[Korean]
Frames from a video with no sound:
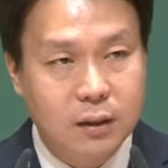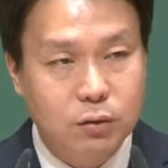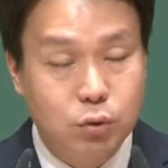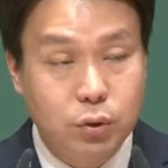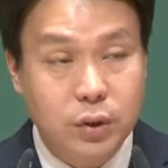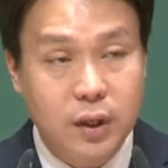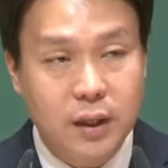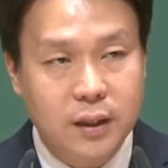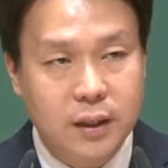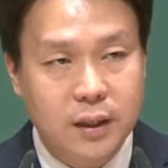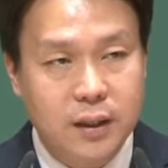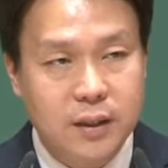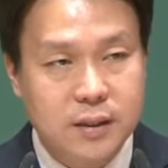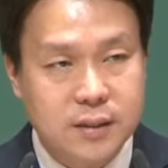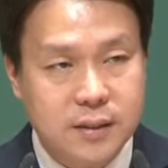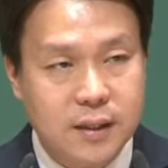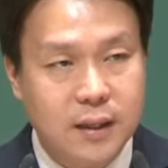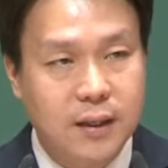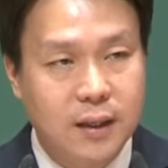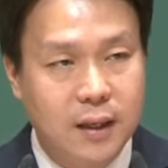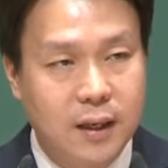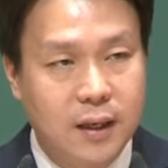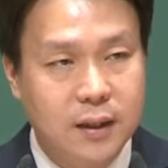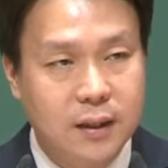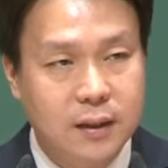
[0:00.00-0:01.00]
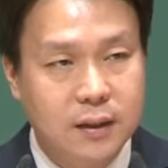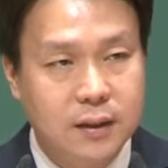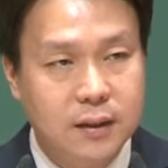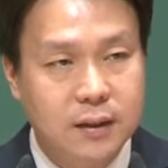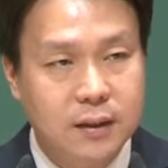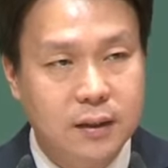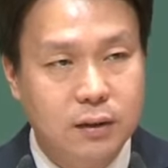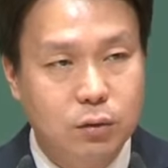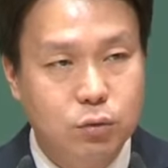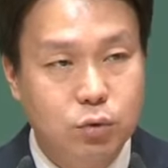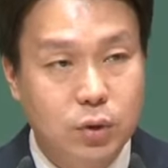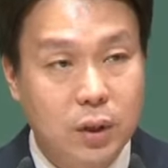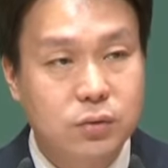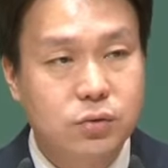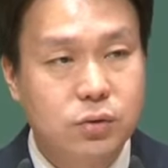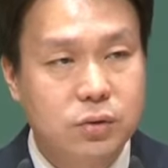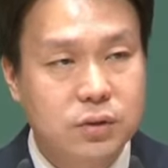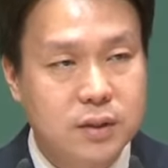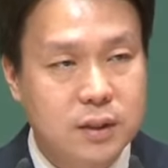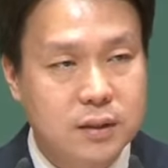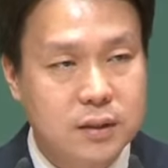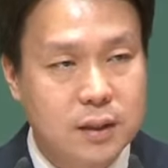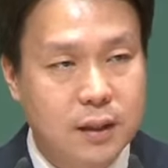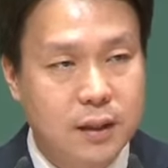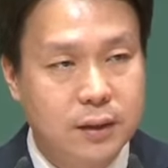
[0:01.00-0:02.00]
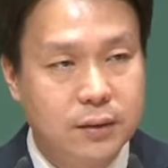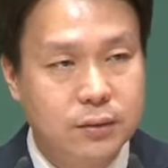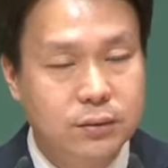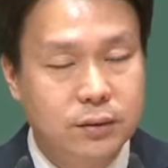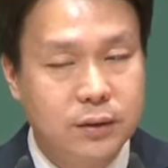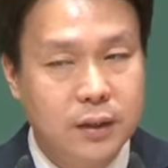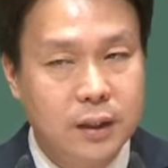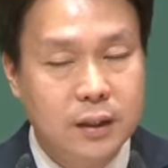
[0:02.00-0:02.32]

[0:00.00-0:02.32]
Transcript: 구약의 이사야, 구약 선지자잖아요.